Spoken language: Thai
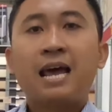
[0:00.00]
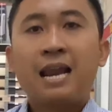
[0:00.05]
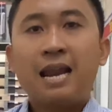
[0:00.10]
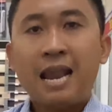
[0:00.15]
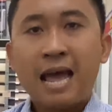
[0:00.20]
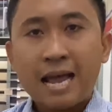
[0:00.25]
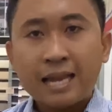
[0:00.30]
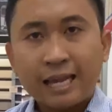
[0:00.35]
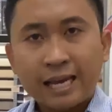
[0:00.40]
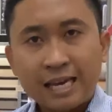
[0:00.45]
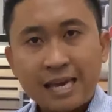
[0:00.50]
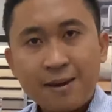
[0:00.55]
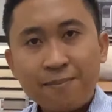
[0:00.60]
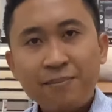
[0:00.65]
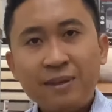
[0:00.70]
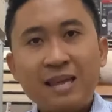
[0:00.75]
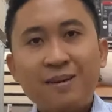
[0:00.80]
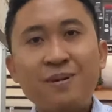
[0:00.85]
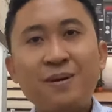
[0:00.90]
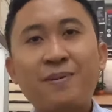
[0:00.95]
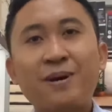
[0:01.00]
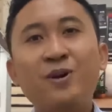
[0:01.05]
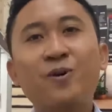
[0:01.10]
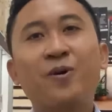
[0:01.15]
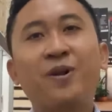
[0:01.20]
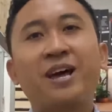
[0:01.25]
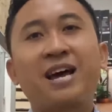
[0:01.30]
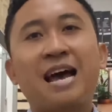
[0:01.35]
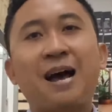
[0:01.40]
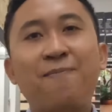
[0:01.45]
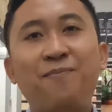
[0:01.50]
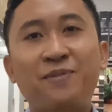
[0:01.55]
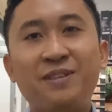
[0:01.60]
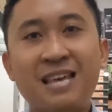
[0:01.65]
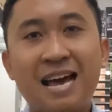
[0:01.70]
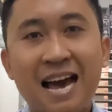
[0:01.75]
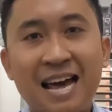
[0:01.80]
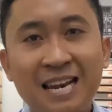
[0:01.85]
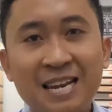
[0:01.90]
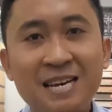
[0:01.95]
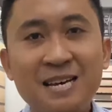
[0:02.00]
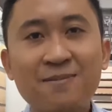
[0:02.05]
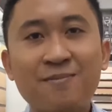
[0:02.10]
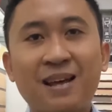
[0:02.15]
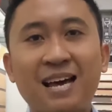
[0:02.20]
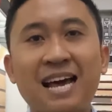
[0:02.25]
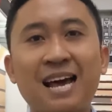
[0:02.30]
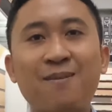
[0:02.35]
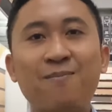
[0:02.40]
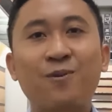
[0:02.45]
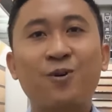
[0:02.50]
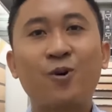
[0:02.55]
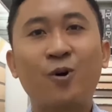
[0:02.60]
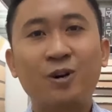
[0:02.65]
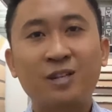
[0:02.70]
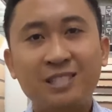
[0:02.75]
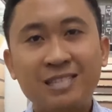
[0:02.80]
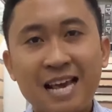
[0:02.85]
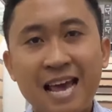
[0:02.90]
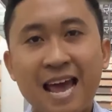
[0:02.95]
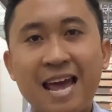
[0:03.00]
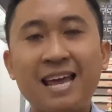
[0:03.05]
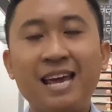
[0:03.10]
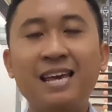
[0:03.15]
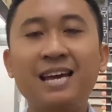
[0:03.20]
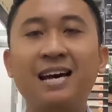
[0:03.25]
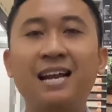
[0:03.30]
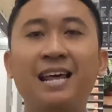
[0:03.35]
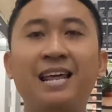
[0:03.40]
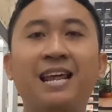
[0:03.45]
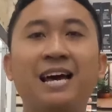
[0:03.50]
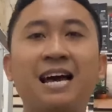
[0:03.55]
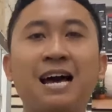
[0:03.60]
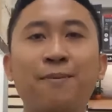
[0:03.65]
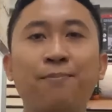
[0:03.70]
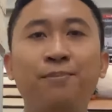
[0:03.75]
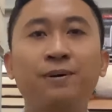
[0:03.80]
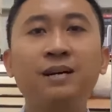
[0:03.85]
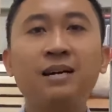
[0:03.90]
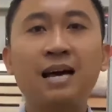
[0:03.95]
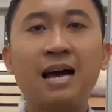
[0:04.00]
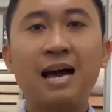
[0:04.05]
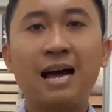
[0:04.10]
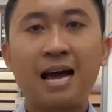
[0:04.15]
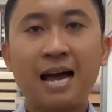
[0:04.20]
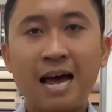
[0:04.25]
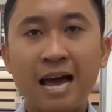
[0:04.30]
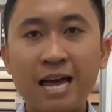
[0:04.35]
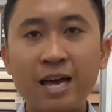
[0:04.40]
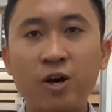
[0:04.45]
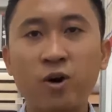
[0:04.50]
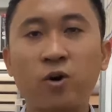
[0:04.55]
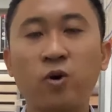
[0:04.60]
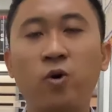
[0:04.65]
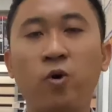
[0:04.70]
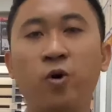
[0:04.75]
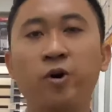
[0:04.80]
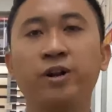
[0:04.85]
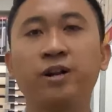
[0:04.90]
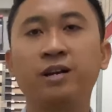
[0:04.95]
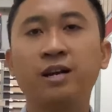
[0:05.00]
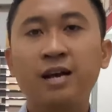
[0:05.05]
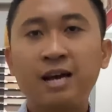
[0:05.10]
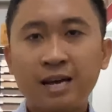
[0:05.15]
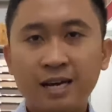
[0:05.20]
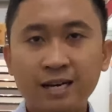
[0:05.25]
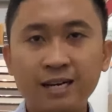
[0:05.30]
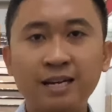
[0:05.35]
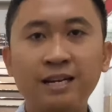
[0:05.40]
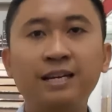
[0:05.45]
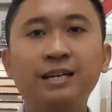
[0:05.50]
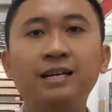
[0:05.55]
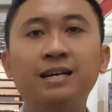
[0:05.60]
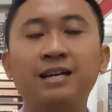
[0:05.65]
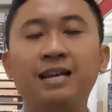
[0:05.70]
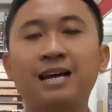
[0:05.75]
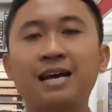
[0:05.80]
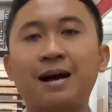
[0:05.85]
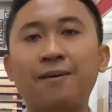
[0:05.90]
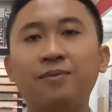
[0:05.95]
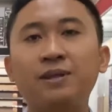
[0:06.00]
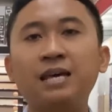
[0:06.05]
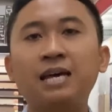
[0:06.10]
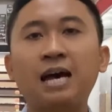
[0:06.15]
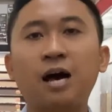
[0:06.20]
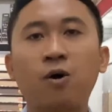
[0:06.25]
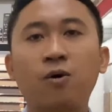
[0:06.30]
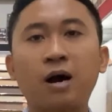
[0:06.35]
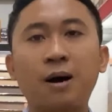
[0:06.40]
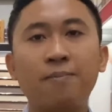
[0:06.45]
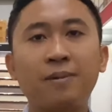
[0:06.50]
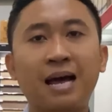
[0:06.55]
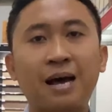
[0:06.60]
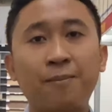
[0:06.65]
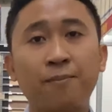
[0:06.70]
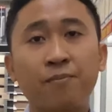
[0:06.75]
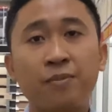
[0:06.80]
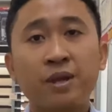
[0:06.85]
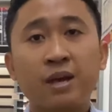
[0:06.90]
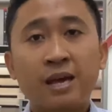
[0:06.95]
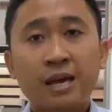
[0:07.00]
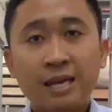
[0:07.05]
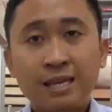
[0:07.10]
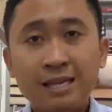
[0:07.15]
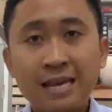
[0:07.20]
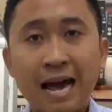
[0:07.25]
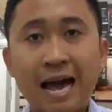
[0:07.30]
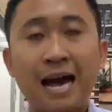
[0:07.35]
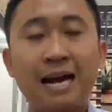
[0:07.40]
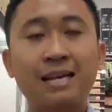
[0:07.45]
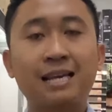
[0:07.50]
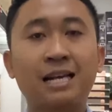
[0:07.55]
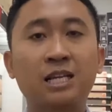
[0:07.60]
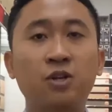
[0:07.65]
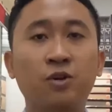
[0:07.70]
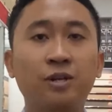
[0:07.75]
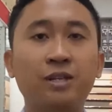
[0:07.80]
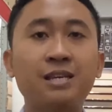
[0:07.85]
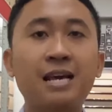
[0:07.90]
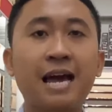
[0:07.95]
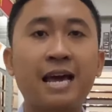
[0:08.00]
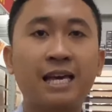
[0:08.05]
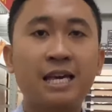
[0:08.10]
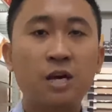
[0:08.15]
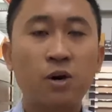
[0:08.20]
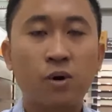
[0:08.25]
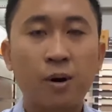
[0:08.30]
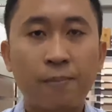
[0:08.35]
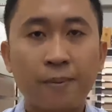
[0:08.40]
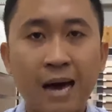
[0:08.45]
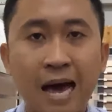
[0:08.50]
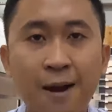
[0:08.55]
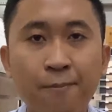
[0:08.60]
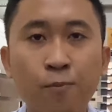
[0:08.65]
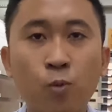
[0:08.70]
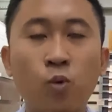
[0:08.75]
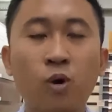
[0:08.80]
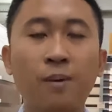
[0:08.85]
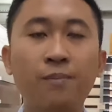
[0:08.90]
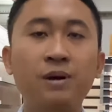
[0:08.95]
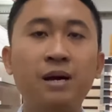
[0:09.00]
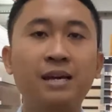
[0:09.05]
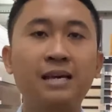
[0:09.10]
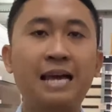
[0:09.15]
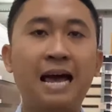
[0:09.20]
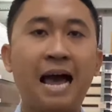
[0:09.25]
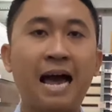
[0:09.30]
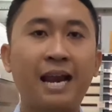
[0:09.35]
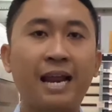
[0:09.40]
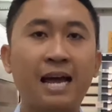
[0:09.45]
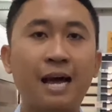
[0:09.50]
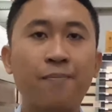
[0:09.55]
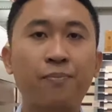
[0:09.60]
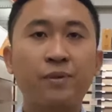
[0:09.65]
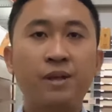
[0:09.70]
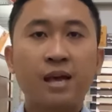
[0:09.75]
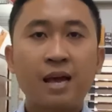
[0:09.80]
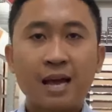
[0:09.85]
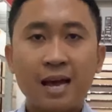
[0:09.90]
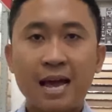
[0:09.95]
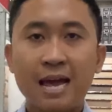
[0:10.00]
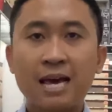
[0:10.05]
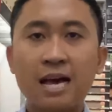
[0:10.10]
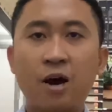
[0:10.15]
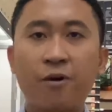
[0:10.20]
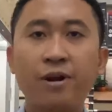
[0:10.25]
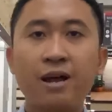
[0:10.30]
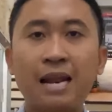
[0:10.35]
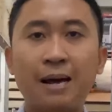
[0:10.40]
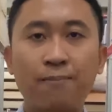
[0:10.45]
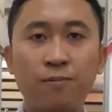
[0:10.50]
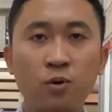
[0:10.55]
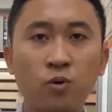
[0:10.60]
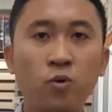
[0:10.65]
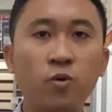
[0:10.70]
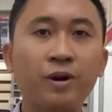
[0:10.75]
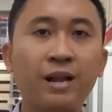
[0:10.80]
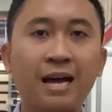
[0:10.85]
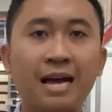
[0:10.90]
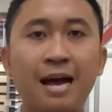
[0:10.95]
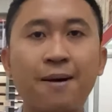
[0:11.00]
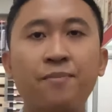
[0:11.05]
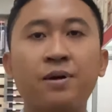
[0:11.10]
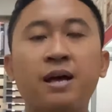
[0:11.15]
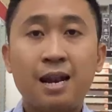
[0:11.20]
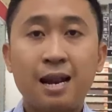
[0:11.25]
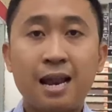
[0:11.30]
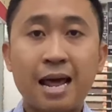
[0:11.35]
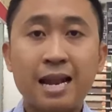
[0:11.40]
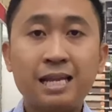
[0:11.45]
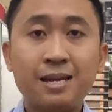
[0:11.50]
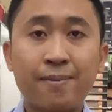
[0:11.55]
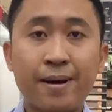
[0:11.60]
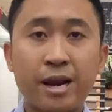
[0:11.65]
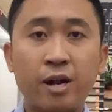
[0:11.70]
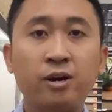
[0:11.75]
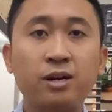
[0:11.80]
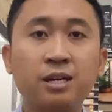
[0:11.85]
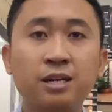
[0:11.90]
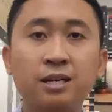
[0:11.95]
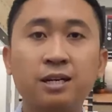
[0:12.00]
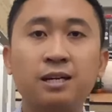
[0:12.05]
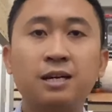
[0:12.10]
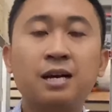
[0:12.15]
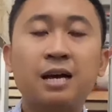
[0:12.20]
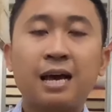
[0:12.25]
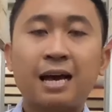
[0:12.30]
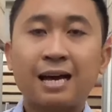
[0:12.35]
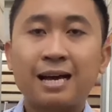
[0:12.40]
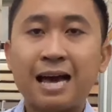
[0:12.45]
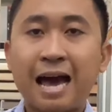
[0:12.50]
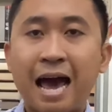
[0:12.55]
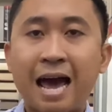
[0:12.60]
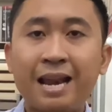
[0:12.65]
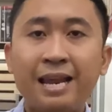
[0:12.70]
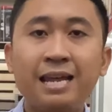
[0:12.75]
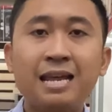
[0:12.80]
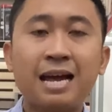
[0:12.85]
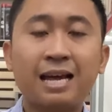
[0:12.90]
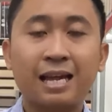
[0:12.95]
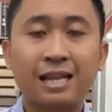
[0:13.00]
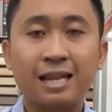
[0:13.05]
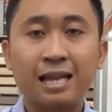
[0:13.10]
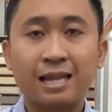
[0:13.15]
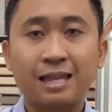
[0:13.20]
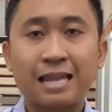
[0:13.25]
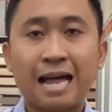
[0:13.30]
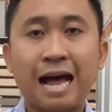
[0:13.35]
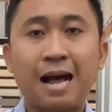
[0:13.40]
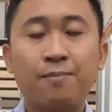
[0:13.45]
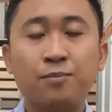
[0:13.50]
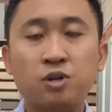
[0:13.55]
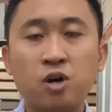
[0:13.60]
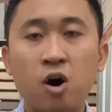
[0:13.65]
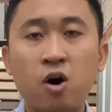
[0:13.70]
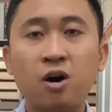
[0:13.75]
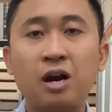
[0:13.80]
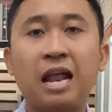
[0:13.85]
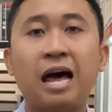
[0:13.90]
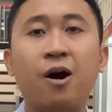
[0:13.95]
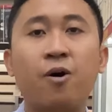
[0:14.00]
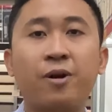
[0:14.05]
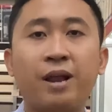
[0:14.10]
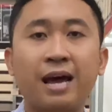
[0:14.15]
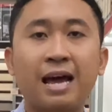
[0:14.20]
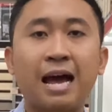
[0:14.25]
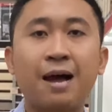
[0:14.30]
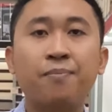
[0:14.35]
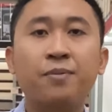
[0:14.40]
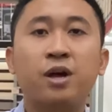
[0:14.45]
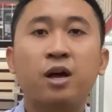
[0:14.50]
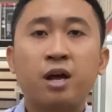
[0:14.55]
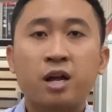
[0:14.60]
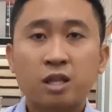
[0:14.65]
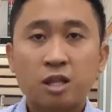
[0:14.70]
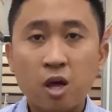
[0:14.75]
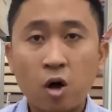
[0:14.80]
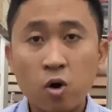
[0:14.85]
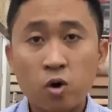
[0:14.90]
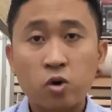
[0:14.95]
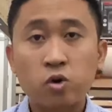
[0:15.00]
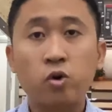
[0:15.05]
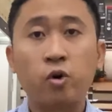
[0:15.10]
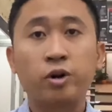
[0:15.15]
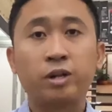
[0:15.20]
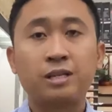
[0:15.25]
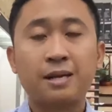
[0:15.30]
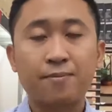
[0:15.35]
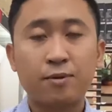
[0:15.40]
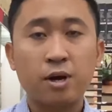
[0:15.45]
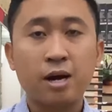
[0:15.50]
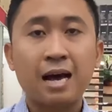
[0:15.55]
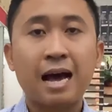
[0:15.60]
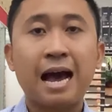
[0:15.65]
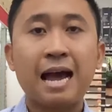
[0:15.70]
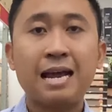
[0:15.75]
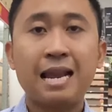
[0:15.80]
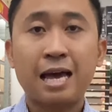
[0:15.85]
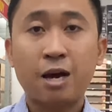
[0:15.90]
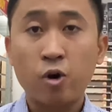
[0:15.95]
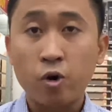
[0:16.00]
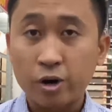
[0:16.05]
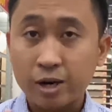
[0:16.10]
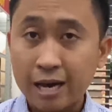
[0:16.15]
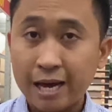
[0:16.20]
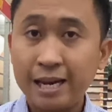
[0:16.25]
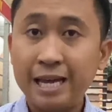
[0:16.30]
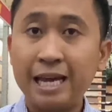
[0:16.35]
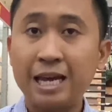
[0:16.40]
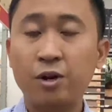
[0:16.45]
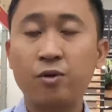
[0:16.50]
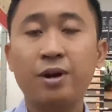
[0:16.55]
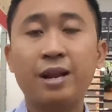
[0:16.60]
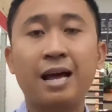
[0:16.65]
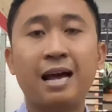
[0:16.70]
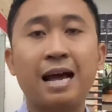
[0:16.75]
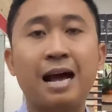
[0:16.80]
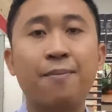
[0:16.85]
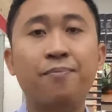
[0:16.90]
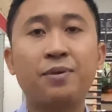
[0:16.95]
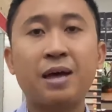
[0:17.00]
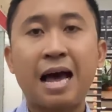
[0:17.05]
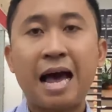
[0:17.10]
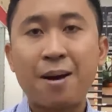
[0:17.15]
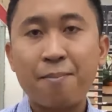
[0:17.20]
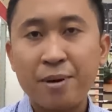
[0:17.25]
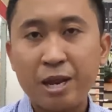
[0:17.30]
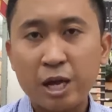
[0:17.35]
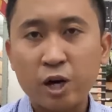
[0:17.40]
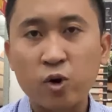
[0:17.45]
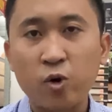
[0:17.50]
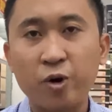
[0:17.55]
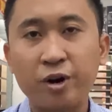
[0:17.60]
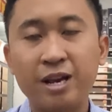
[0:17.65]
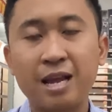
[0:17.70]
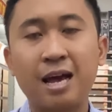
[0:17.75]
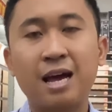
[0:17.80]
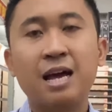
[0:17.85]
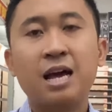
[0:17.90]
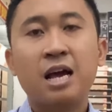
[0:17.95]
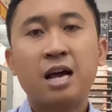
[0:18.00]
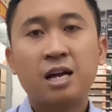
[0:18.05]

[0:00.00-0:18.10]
และถ้าคลิปนี้มีประโยชน์นะครับอย่าลืมนะครับ กดแชร์เยอะๆเลยนะครับ เพื่อให้คนอื่นๆนะครับ ที่เขากำลังอยากจะสนใจเกี่ยวกับการปลูกกระเบื้องยางนะครับ ให้เขาได้รับรู้นะครับและที่สำคัญก็คือการที่อยากจะติดตามช่องเรานะครับ ต้องกด subscribe และกดกระดิ่งด้วยนะครับ ถ้าไม่ได้กดเนี่ย